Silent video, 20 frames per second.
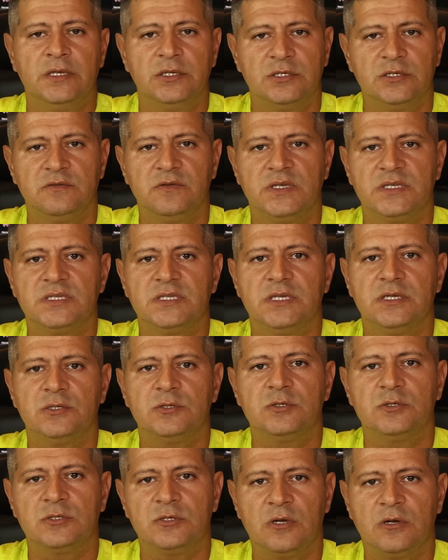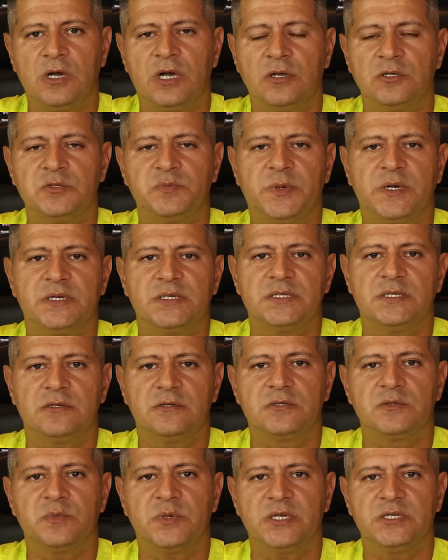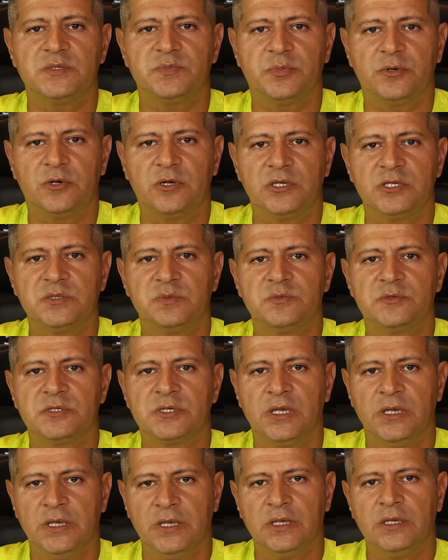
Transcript: Tive acesso só aos parceiros mais próximos